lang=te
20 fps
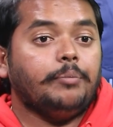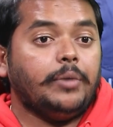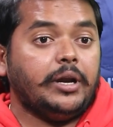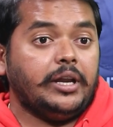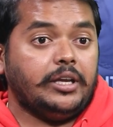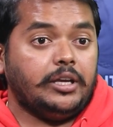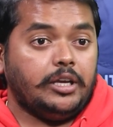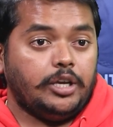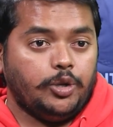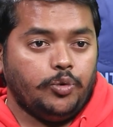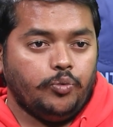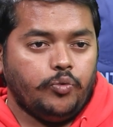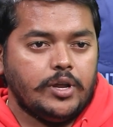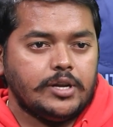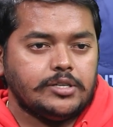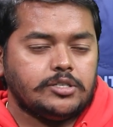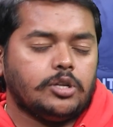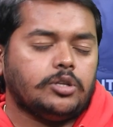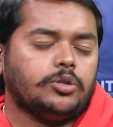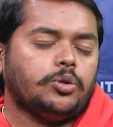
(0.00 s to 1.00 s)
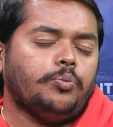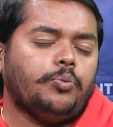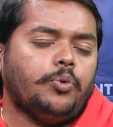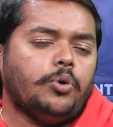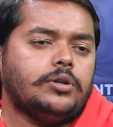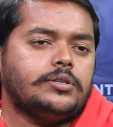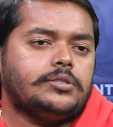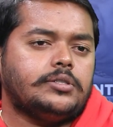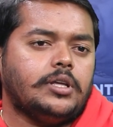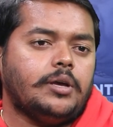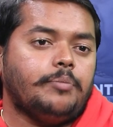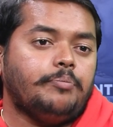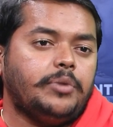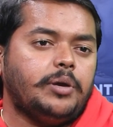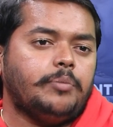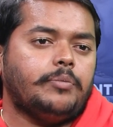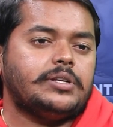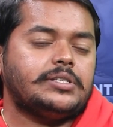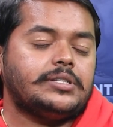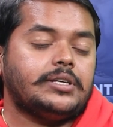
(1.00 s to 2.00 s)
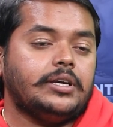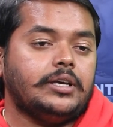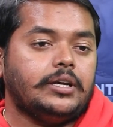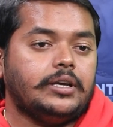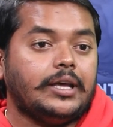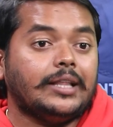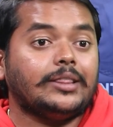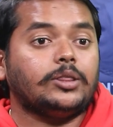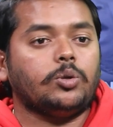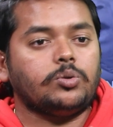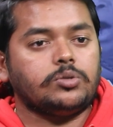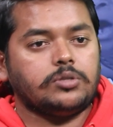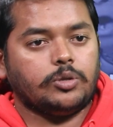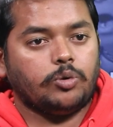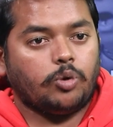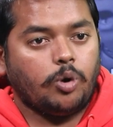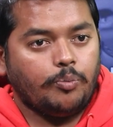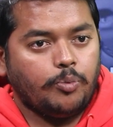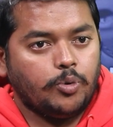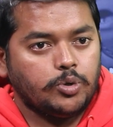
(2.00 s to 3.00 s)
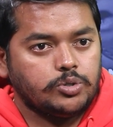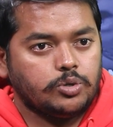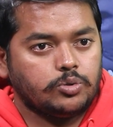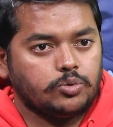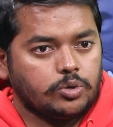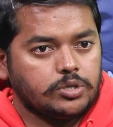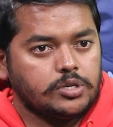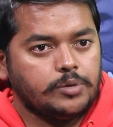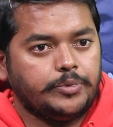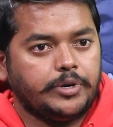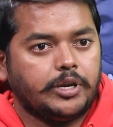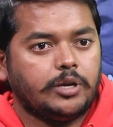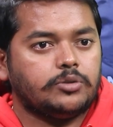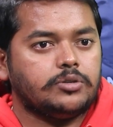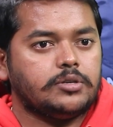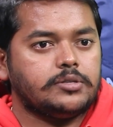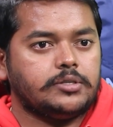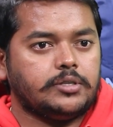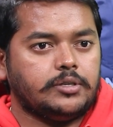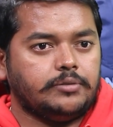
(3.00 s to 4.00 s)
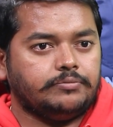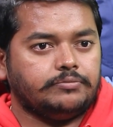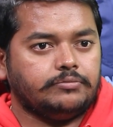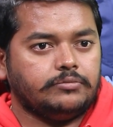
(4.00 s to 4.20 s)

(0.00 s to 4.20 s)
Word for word: మరి ఇన్ఫ్లుయెన్సర్తో పోలిస్తే మేమర్స్కి ఎంత వస్తుంది ఒక పోస్ట్ సోషల్ మీడియాలో చేస్తే